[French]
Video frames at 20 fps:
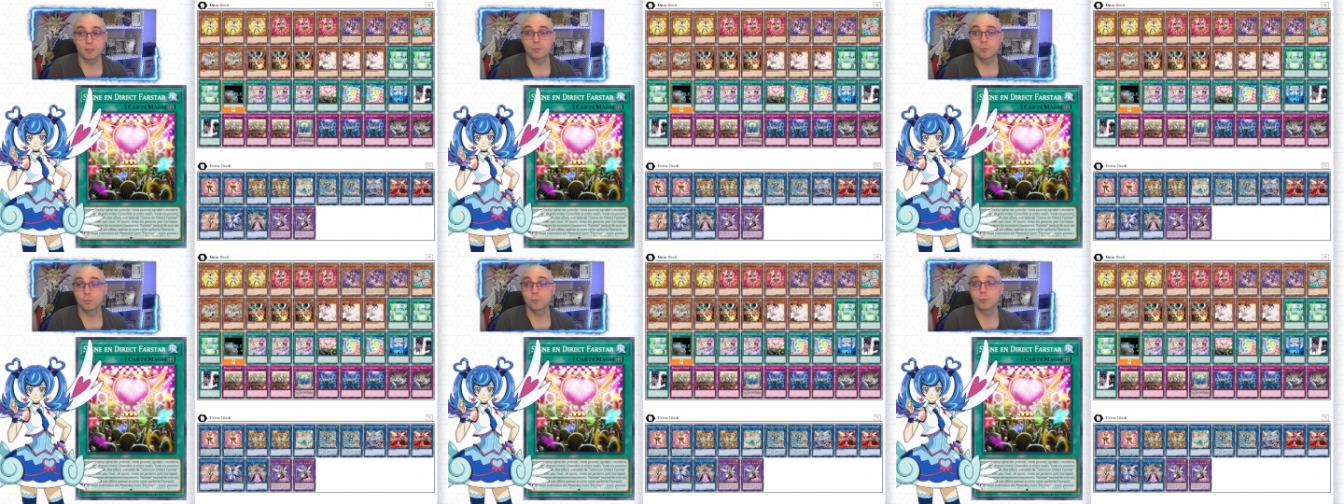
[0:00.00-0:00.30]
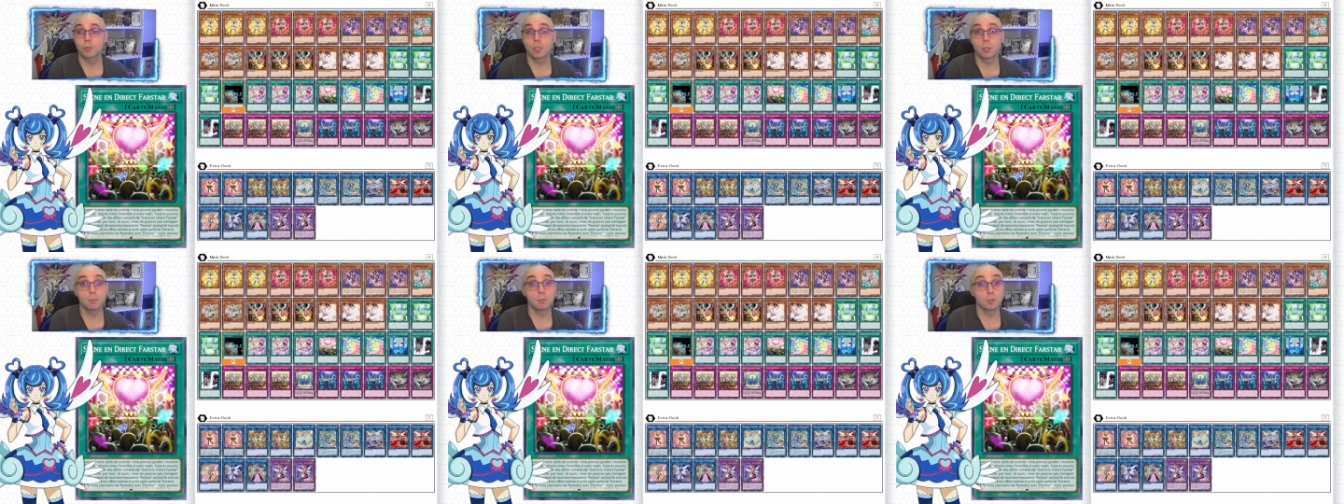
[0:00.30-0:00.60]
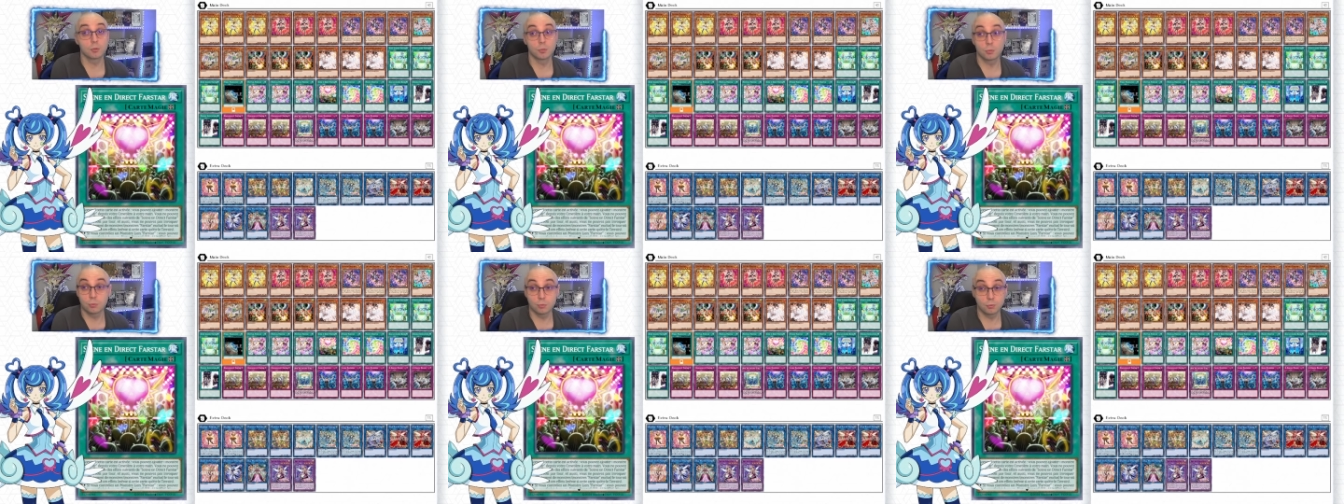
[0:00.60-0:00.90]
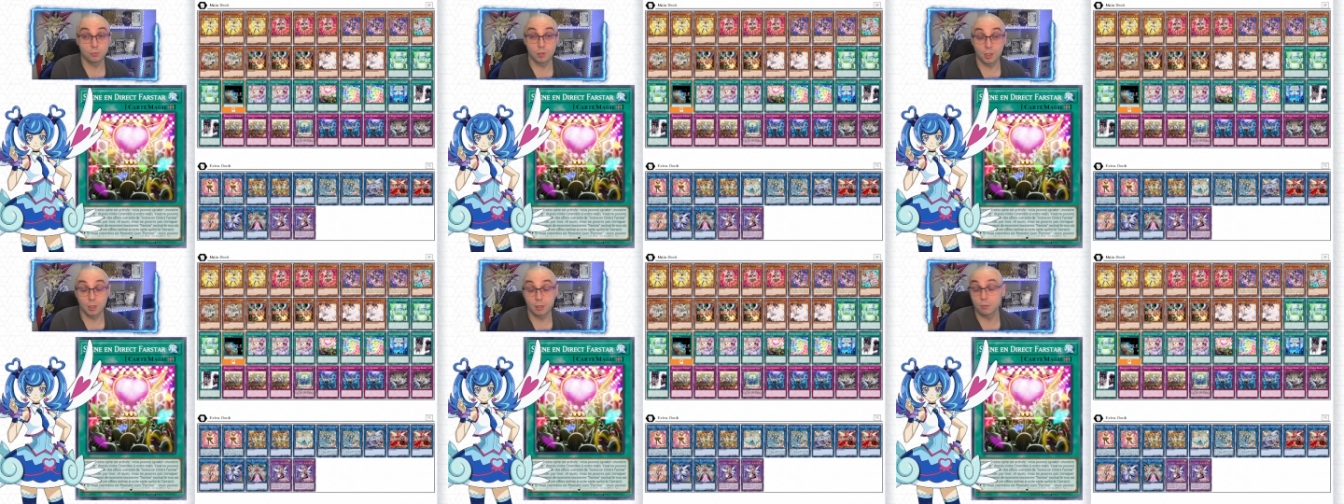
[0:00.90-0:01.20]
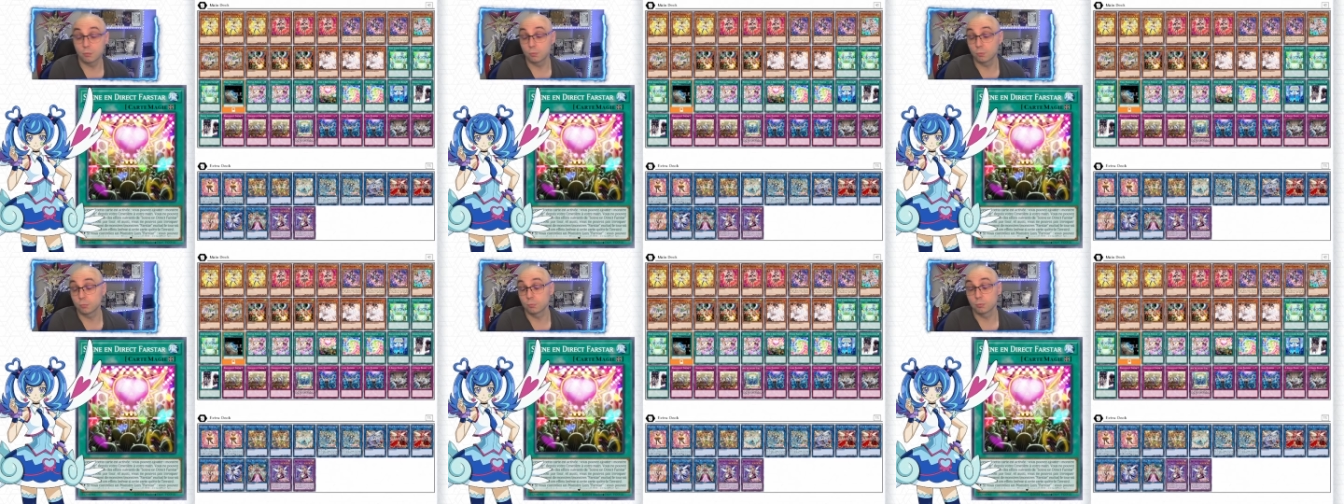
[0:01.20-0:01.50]
tout comme les autres terrains
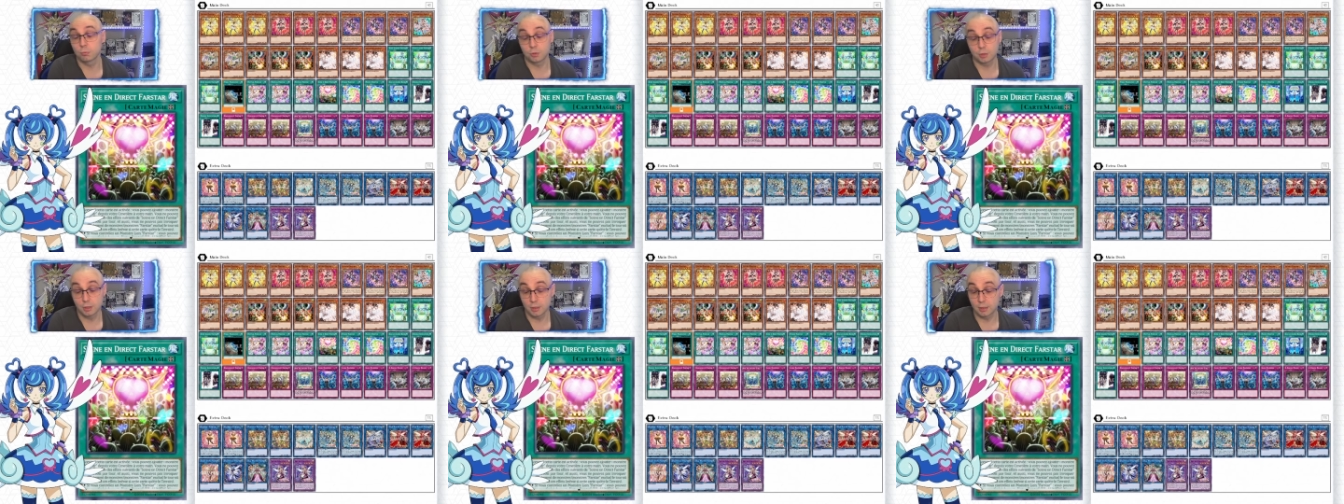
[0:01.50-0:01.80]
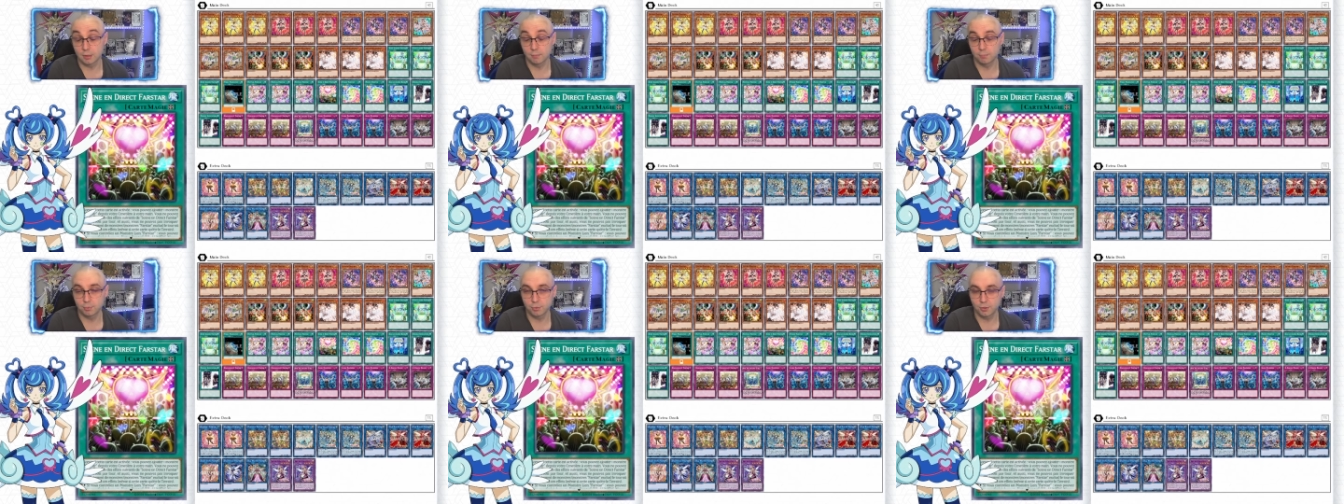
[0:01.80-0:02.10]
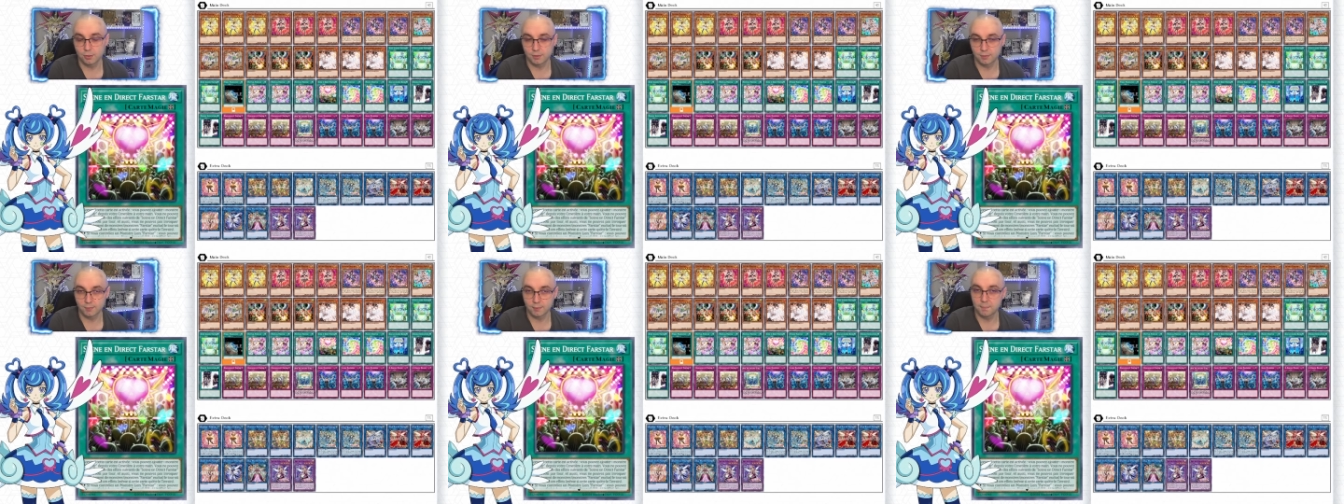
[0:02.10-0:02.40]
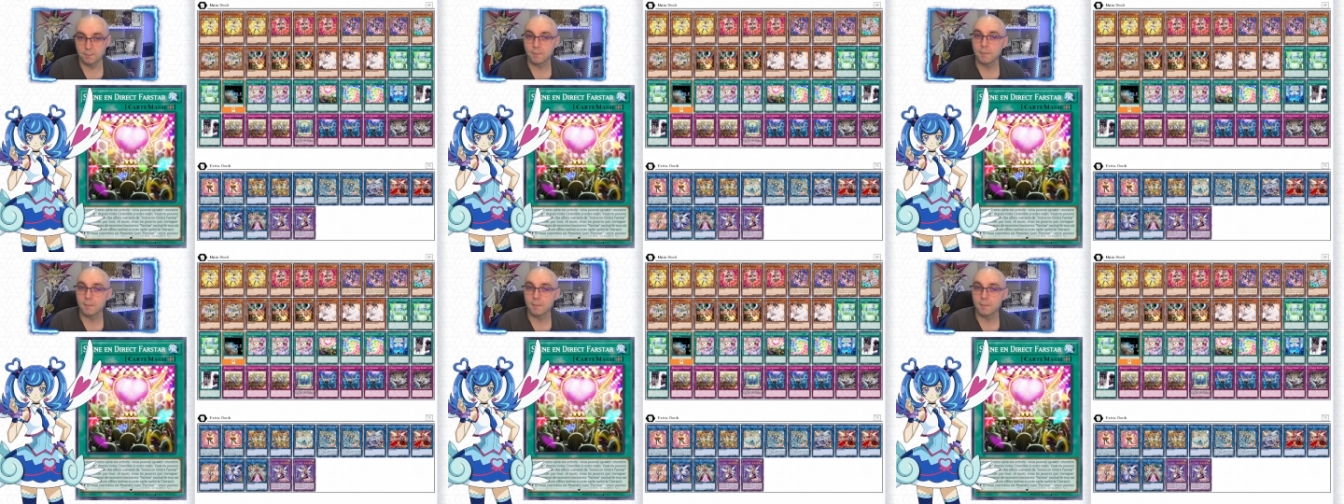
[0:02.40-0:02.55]
ont chacun plusieurs effets.